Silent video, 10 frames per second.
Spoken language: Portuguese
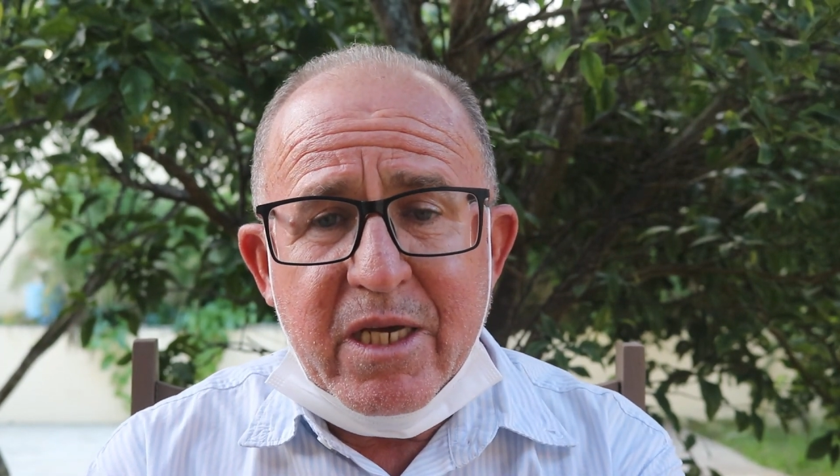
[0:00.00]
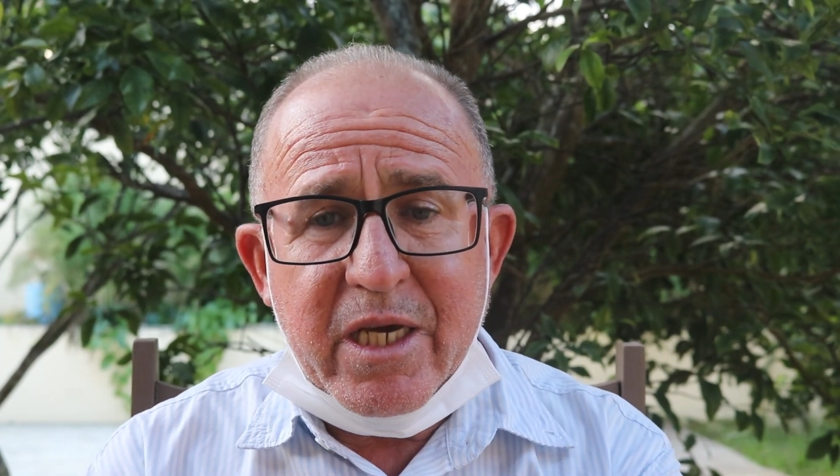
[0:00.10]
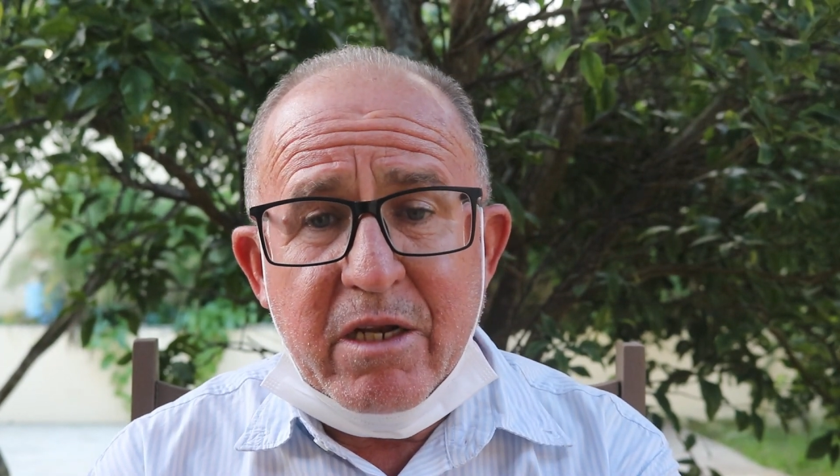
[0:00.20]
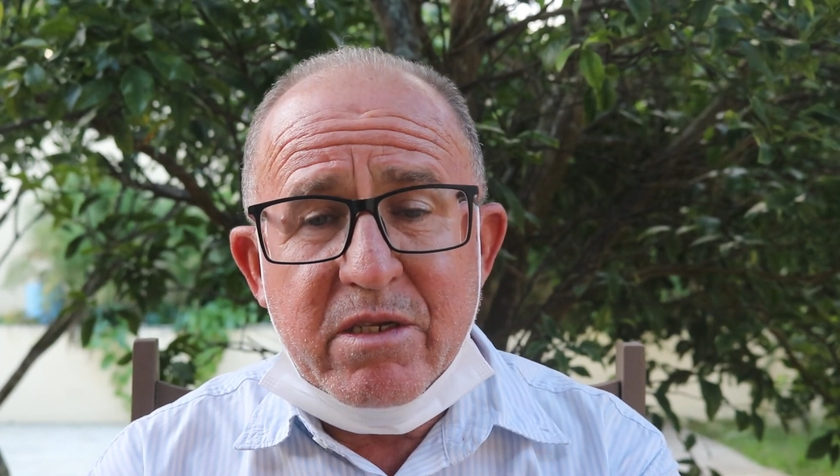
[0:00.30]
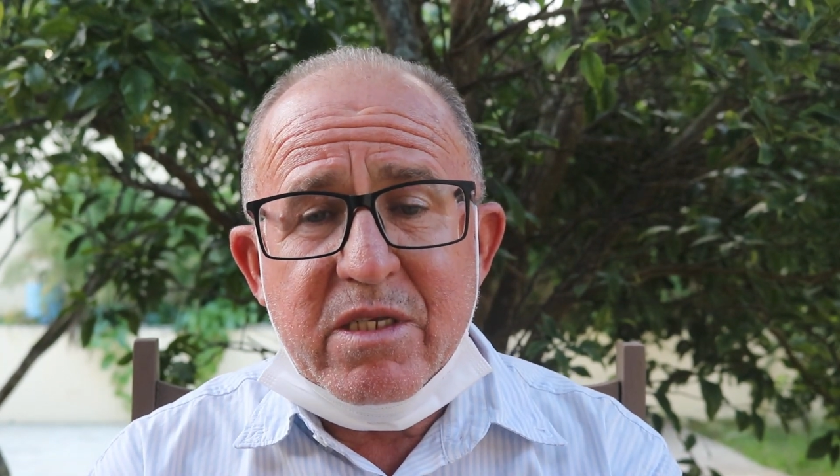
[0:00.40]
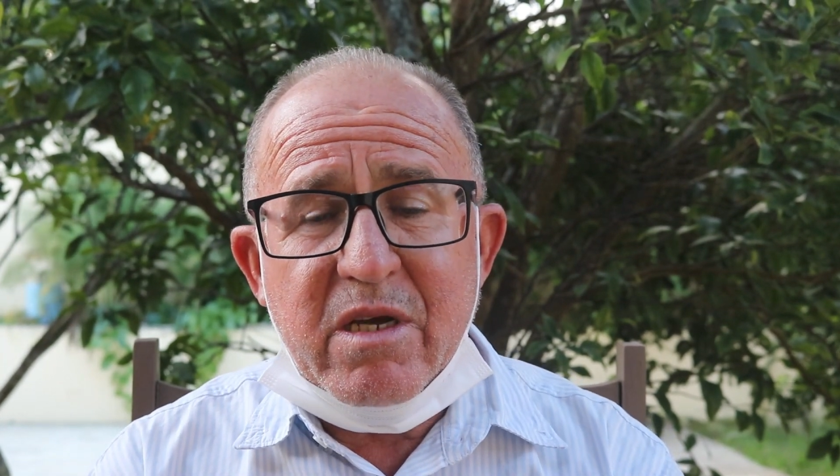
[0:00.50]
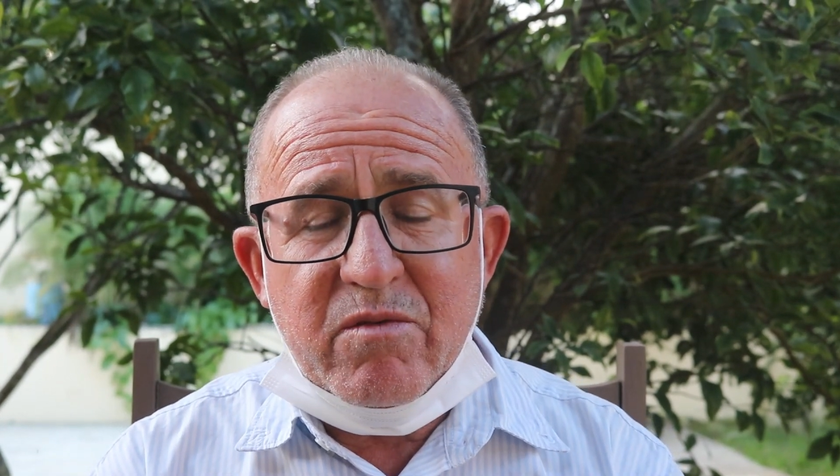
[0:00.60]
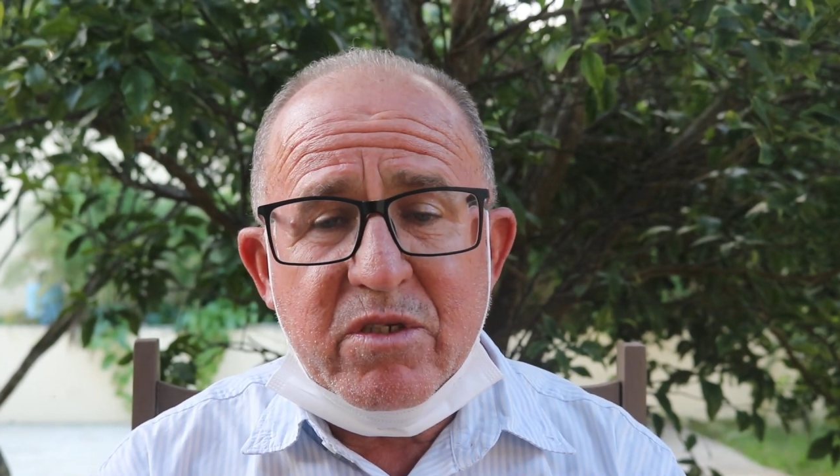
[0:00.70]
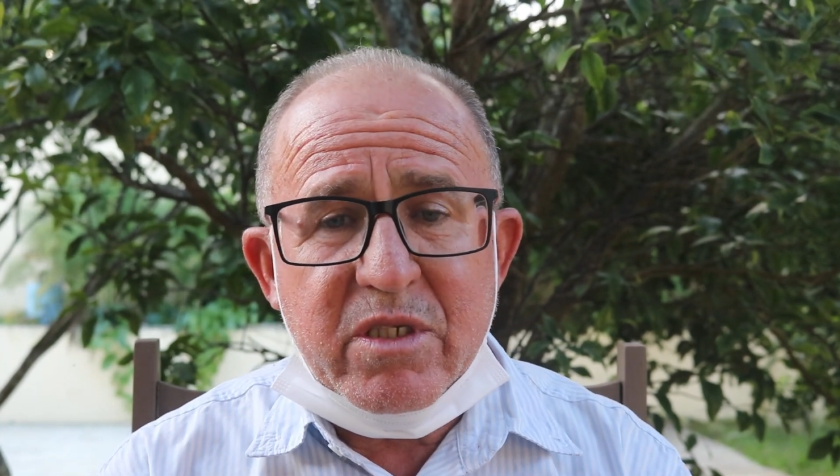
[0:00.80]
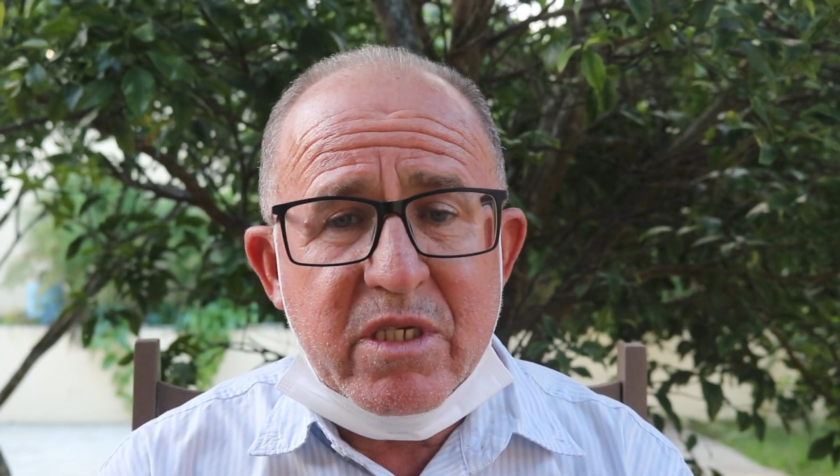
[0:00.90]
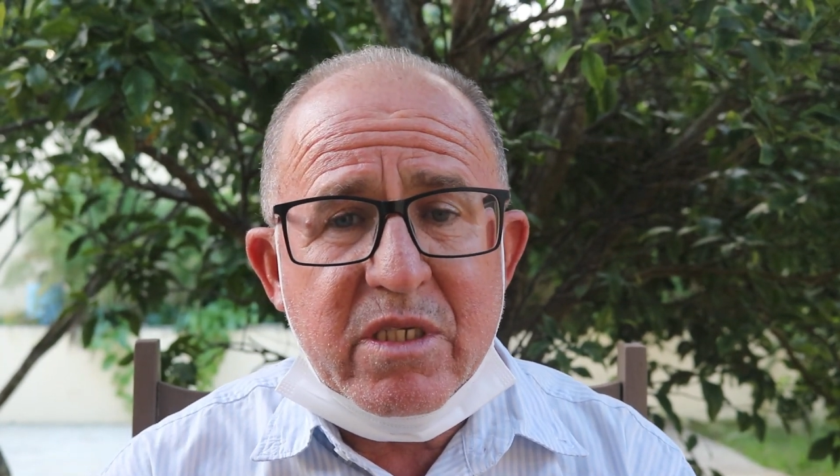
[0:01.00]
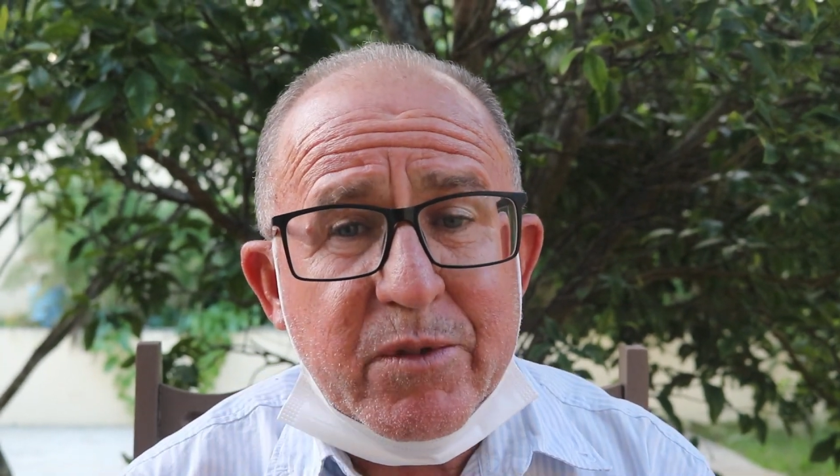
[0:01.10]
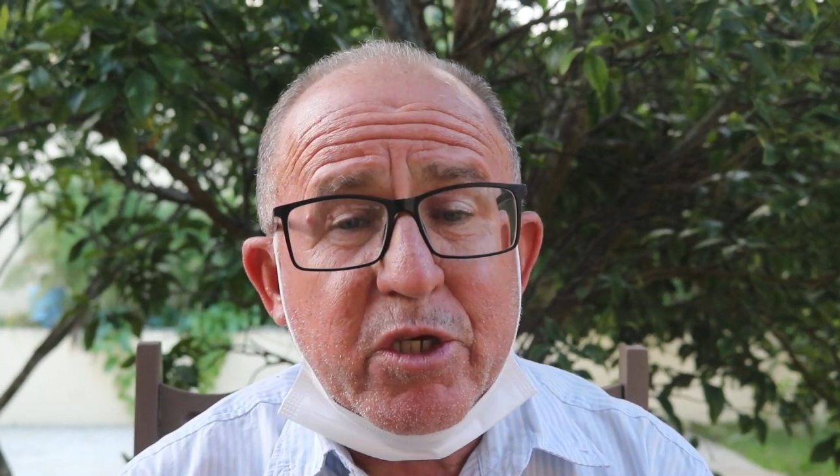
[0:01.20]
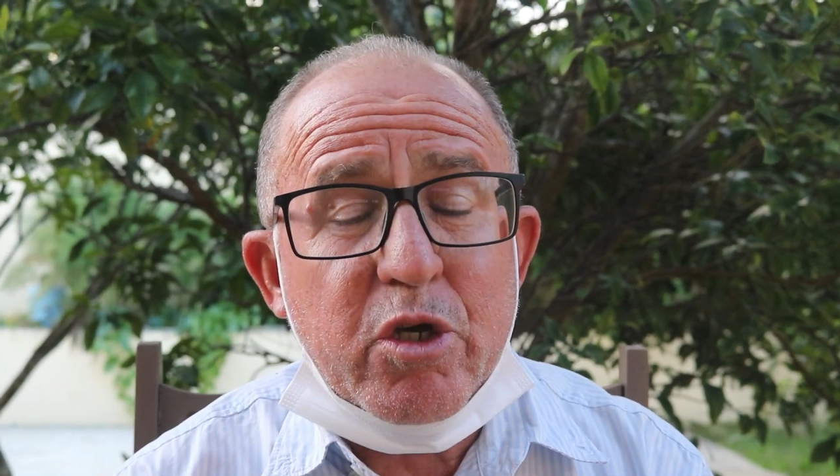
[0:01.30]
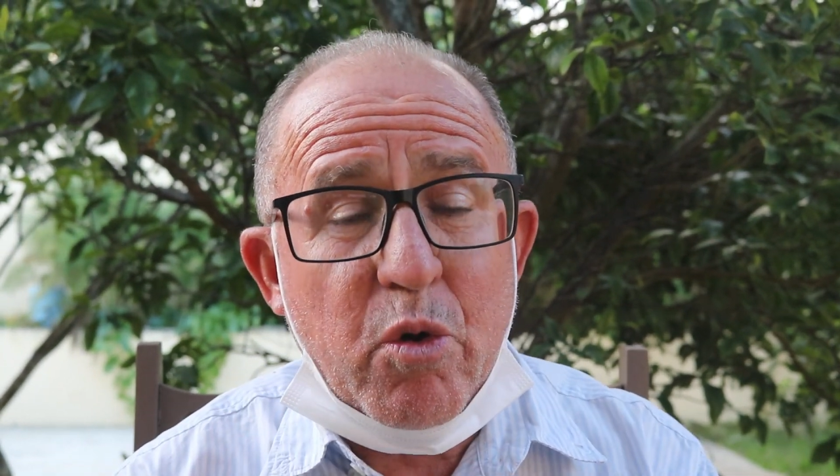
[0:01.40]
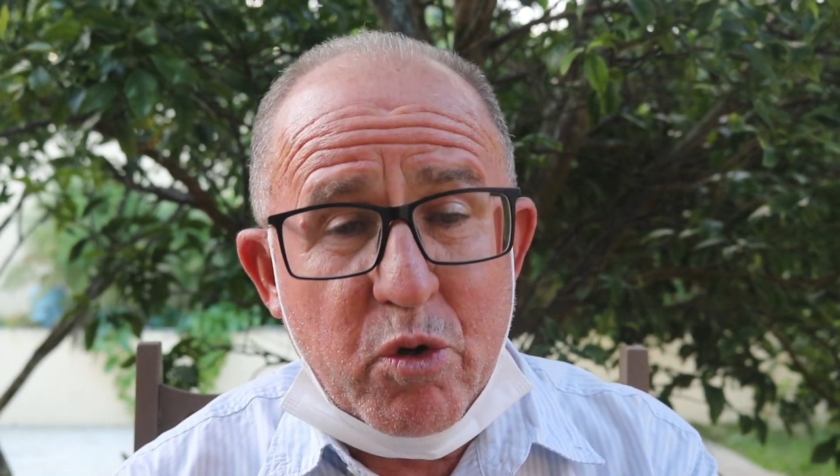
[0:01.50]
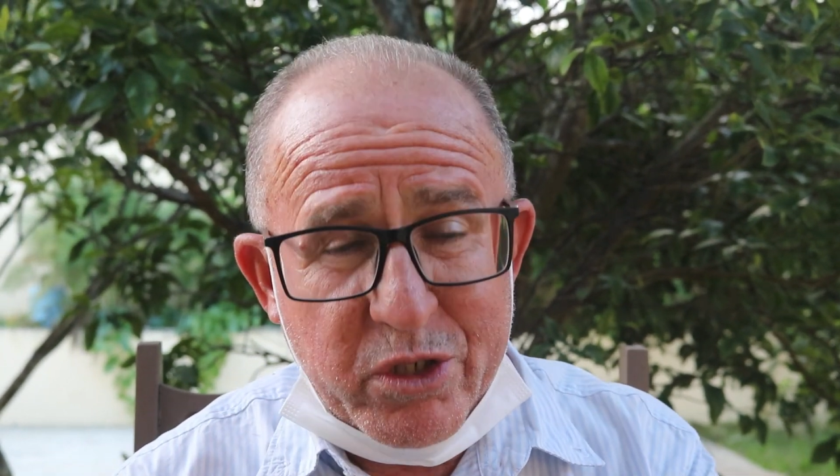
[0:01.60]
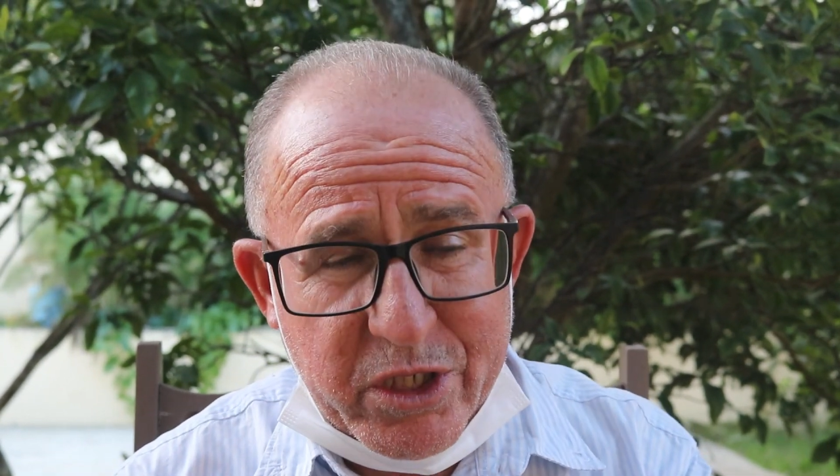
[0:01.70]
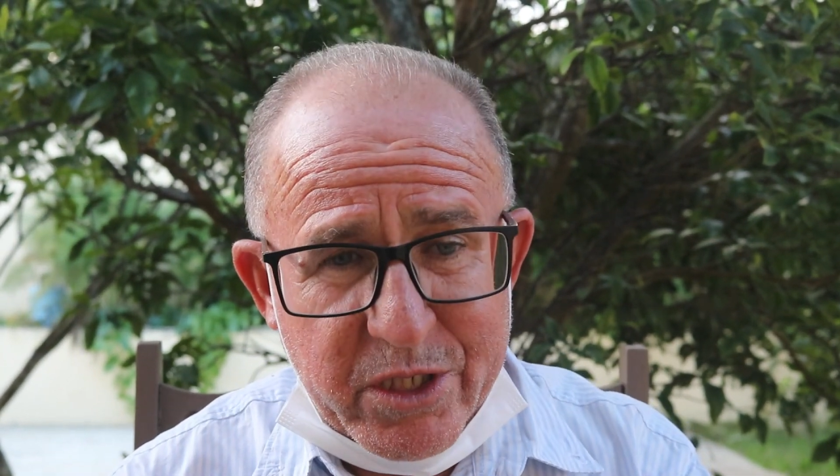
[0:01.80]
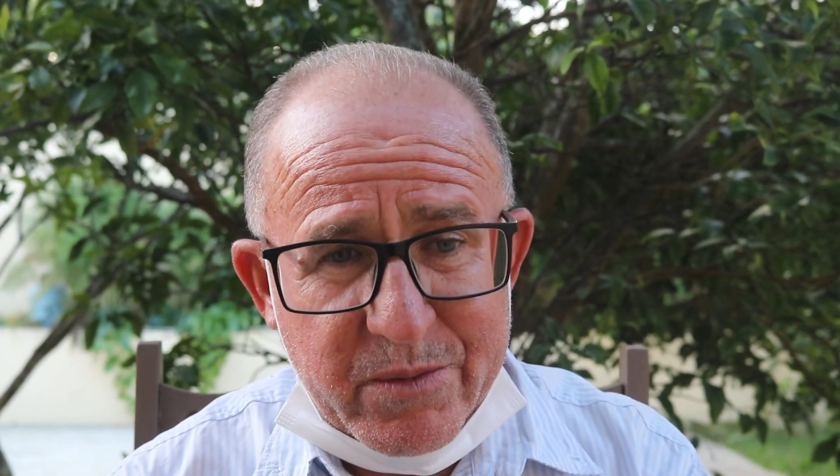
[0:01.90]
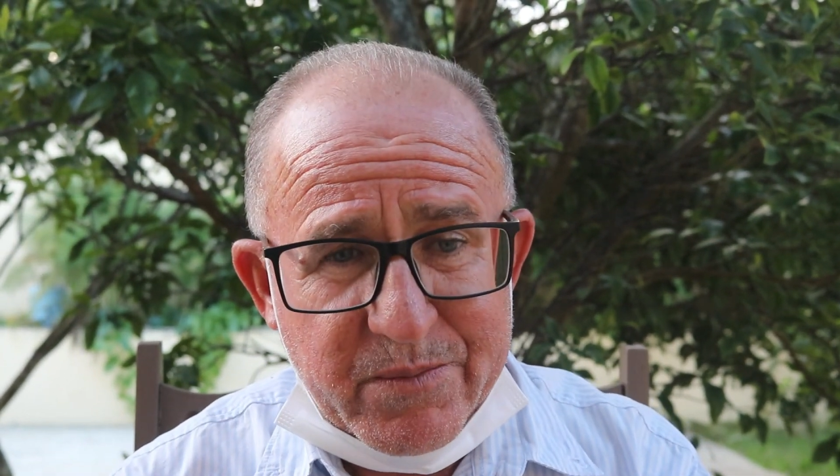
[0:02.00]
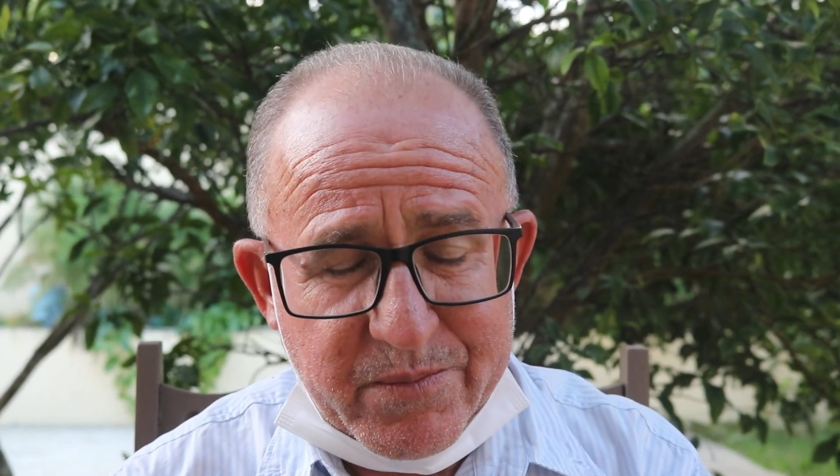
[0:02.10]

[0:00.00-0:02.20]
Quero dizer a vocês que hoje